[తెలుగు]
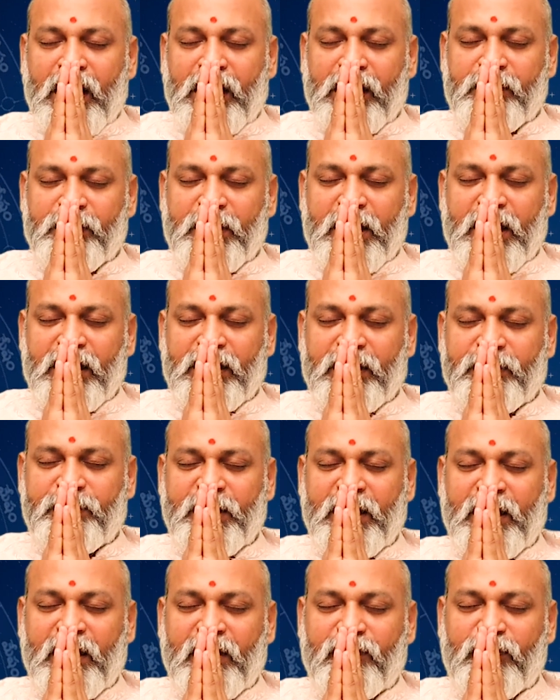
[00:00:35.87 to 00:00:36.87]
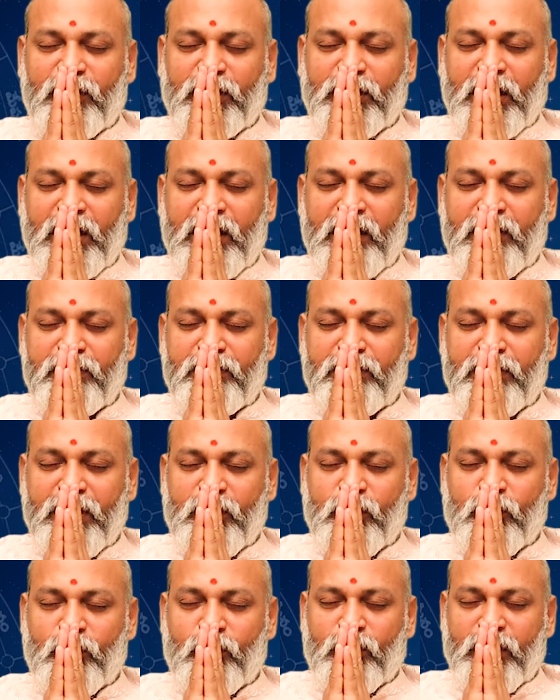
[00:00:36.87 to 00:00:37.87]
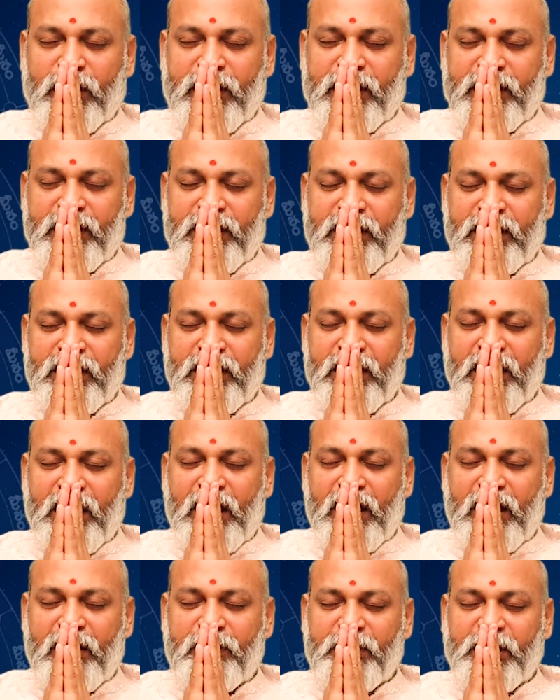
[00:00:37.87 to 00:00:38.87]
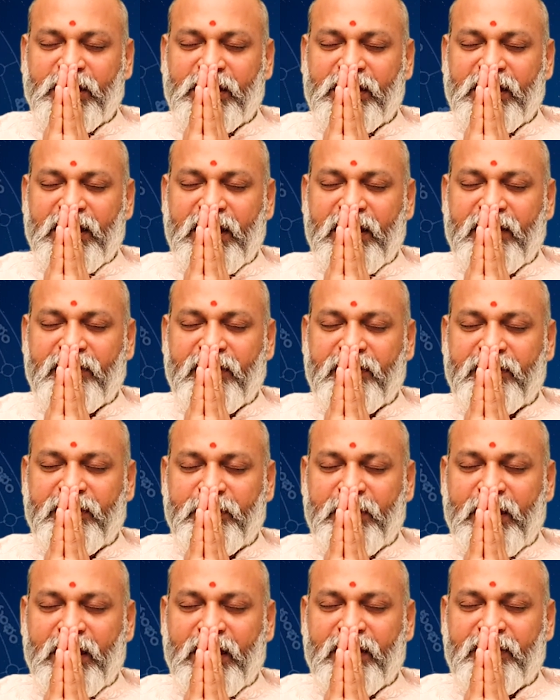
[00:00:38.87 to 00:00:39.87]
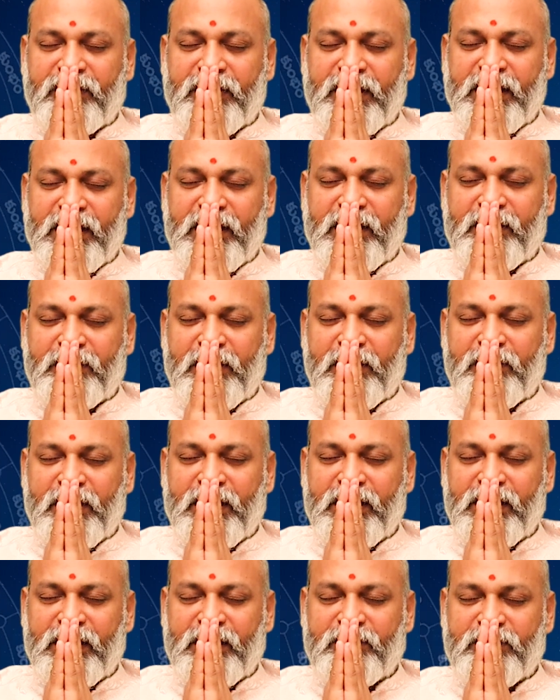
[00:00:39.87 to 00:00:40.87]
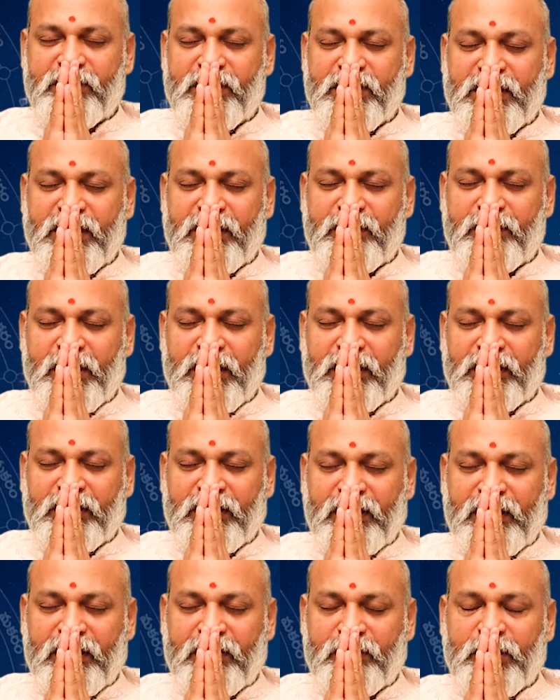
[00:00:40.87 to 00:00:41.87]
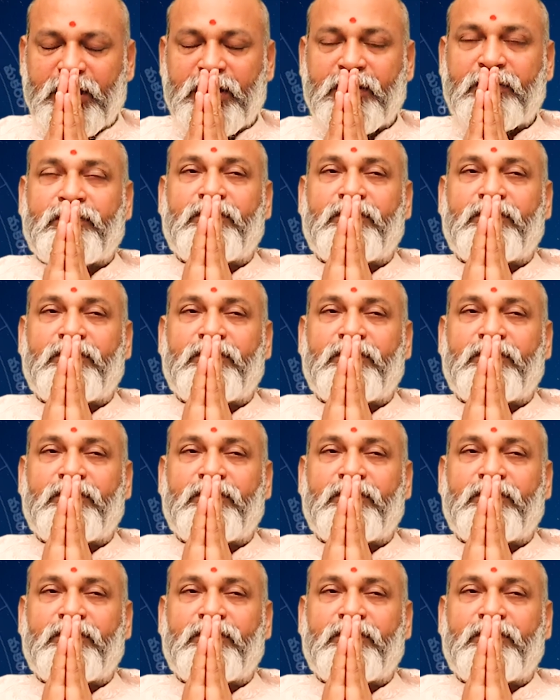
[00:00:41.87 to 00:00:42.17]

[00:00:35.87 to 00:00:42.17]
అనిమాదిభిరావృతాం మయూకై అహమిత్యేవ విభావయే భవానీం శ్రీమాత్రే నమ